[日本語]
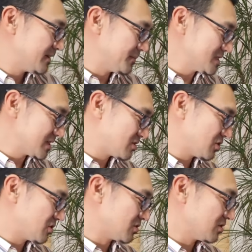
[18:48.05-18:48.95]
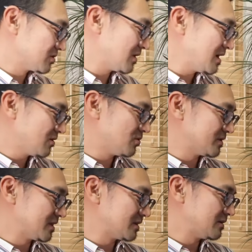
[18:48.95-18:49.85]
まず一個一個の音がこう
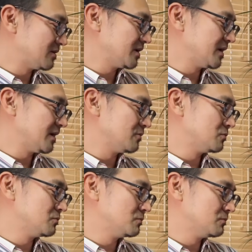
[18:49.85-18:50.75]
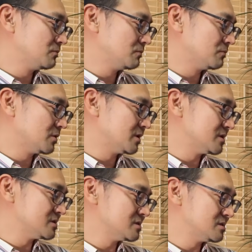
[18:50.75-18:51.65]
なってる。It
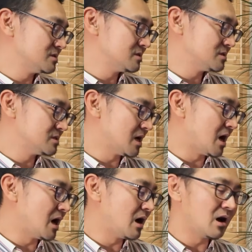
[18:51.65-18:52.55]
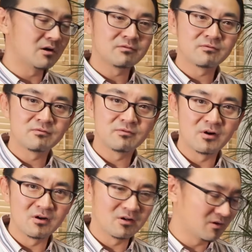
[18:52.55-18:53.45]
was
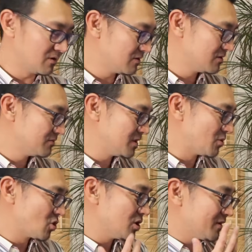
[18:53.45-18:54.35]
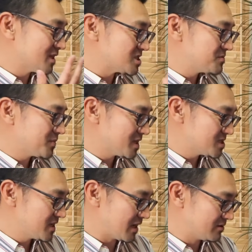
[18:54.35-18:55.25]
awful。でも声は出しっぱなし
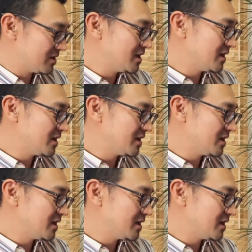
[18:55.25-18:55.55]
でやる。